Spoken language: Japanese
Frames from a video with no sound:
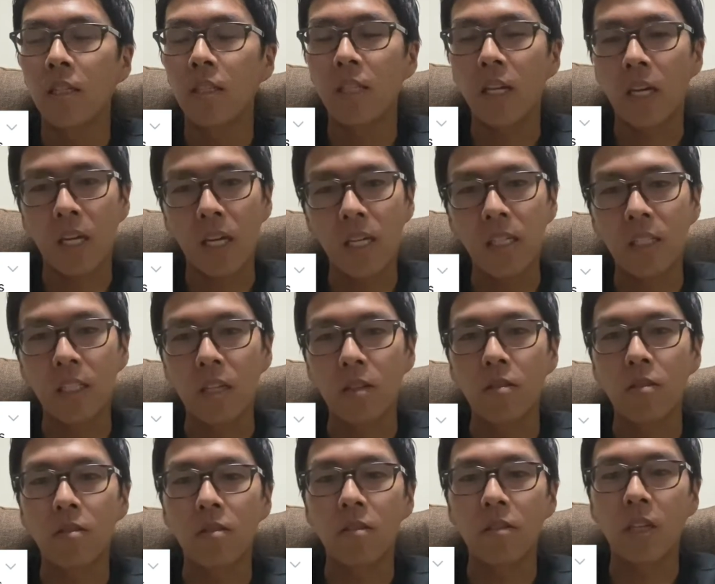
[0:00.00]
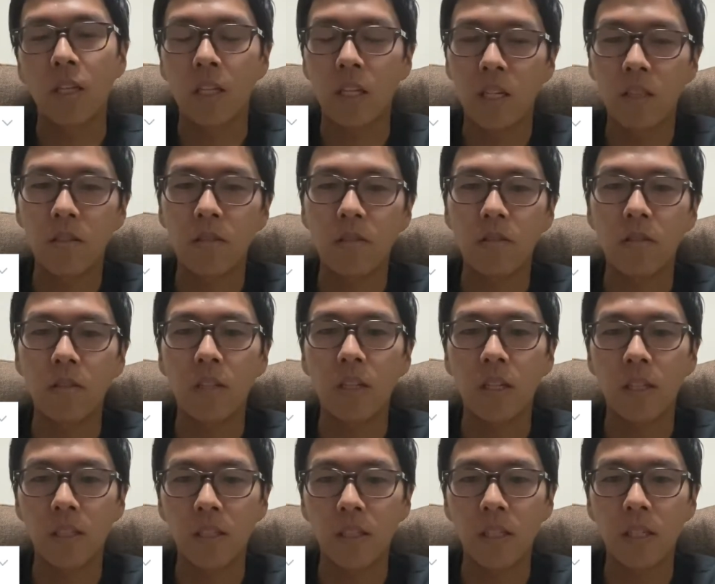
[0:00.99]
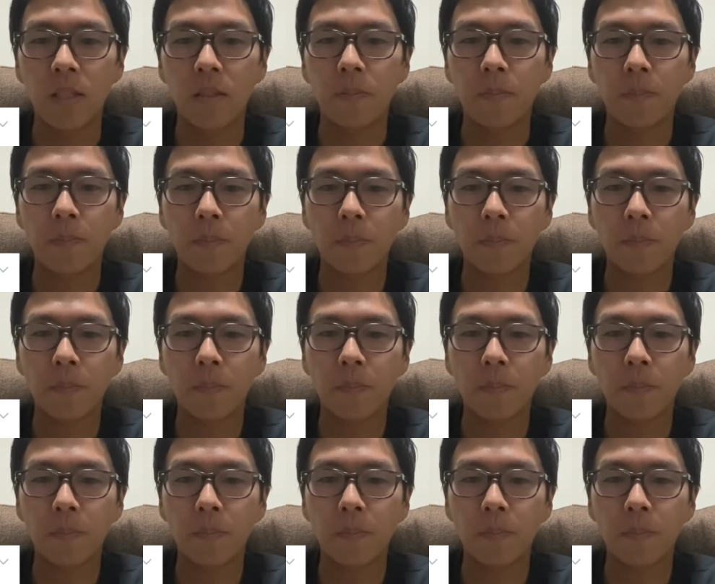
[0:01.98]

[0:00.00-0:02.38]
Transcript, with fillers: 叫んじゃうというか、なんというか、ねえ。